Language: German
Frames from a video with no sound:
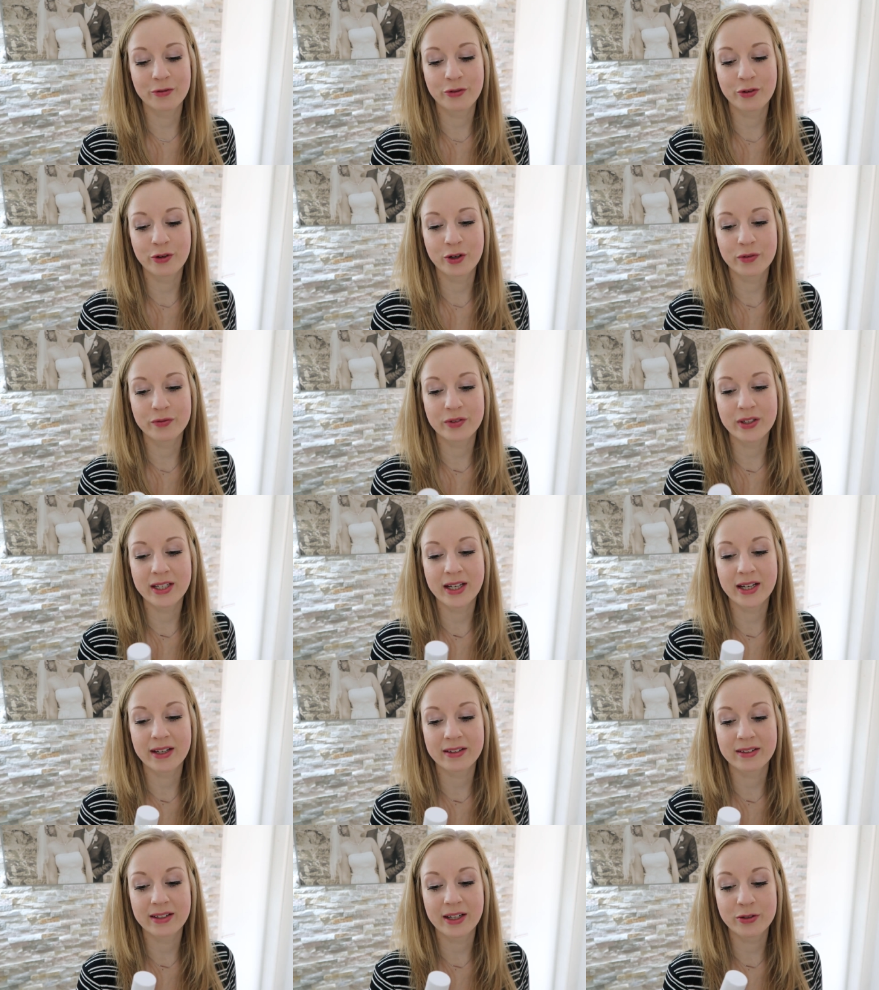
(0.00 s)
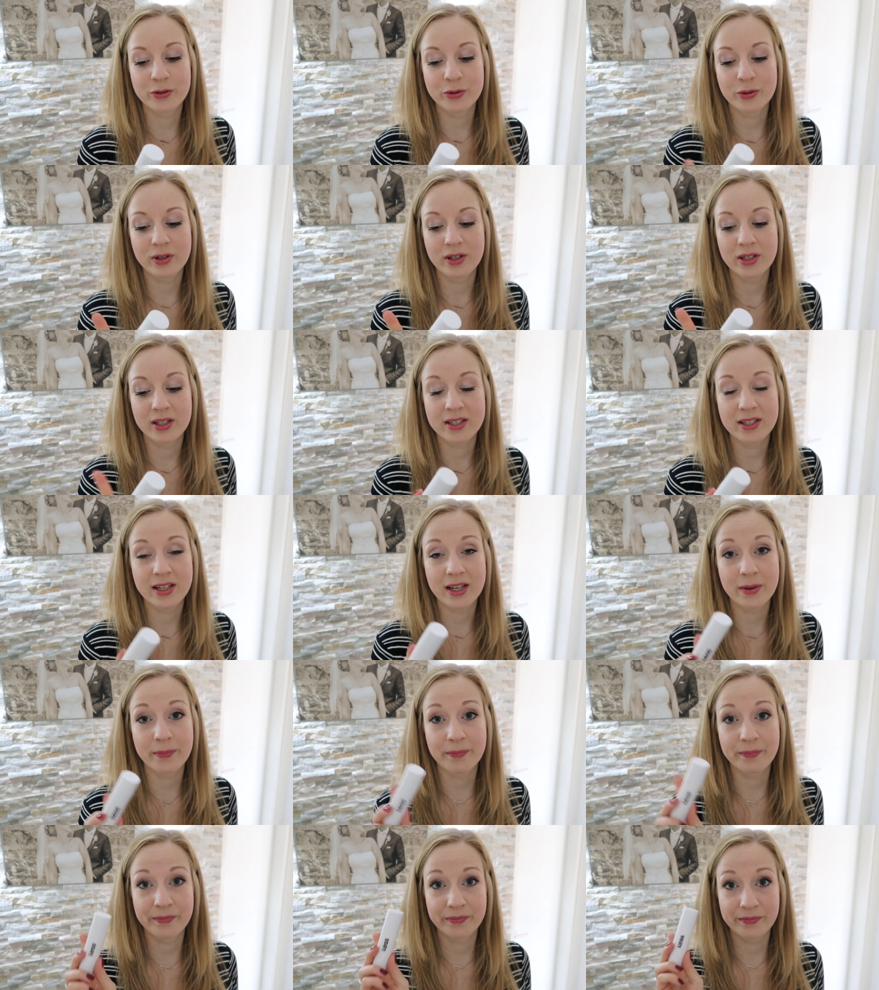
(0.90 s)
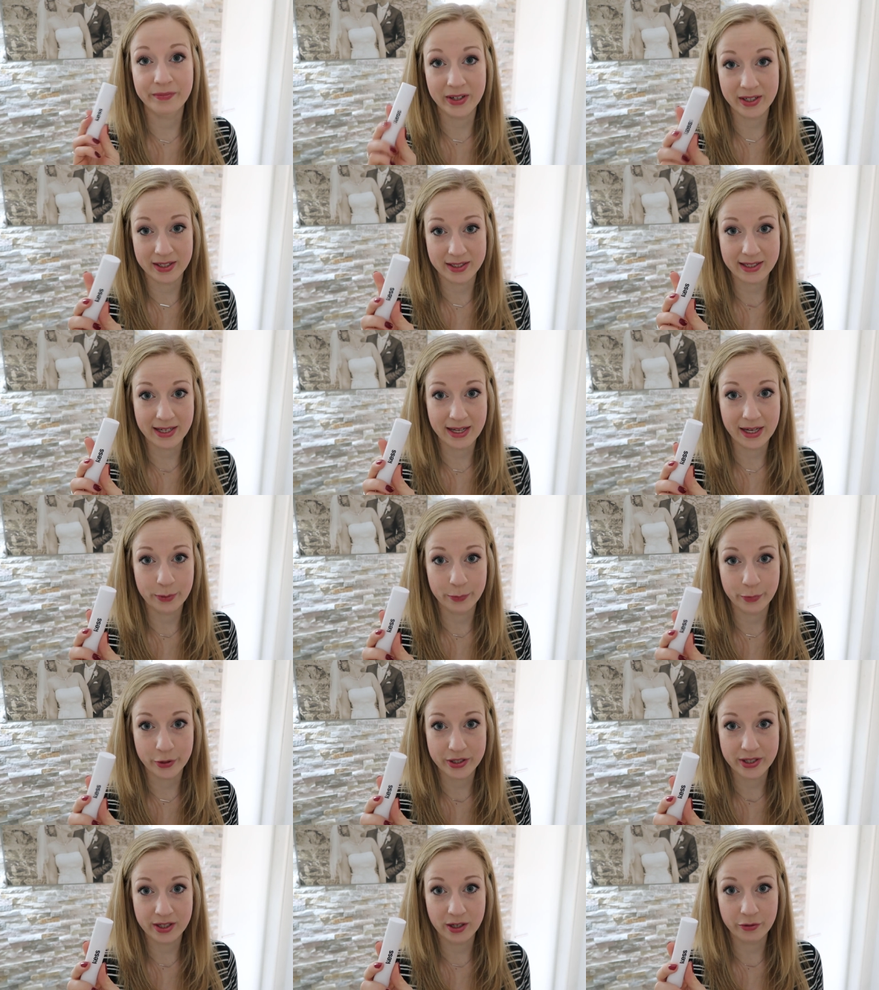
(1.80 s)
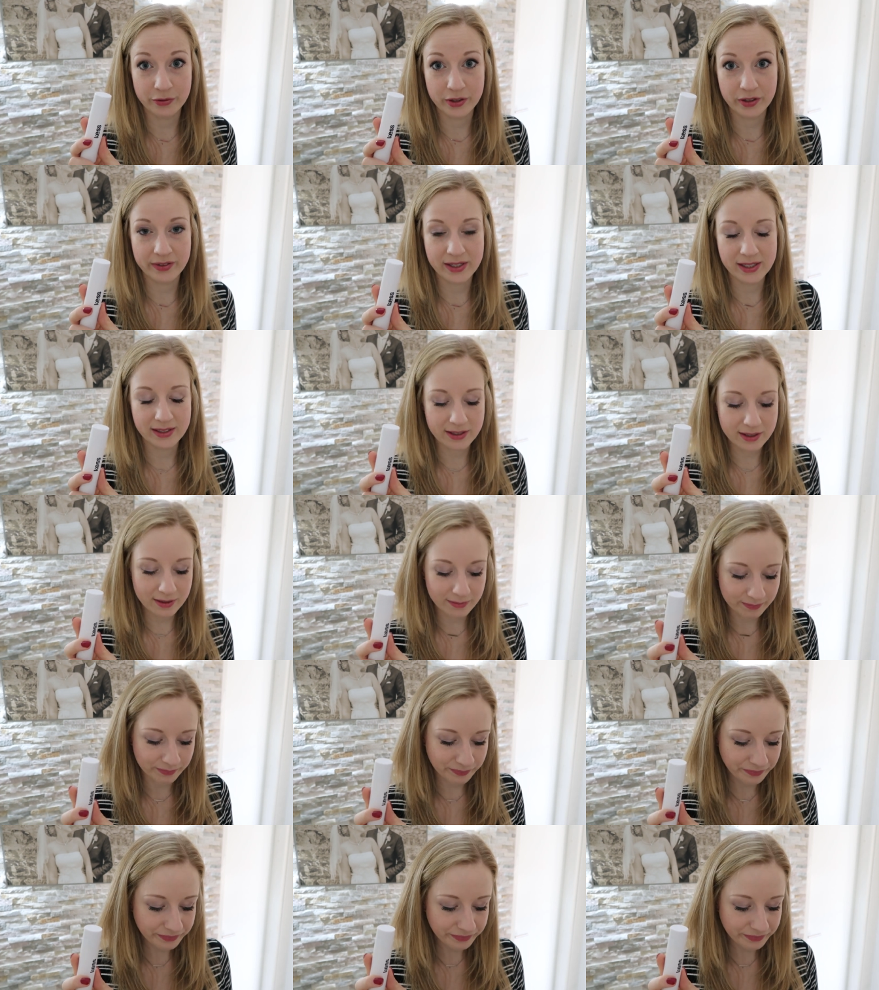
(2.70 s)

Vorwiegend natürlich, ähm, wenn das kleine Mäuschen auf der Welt ist.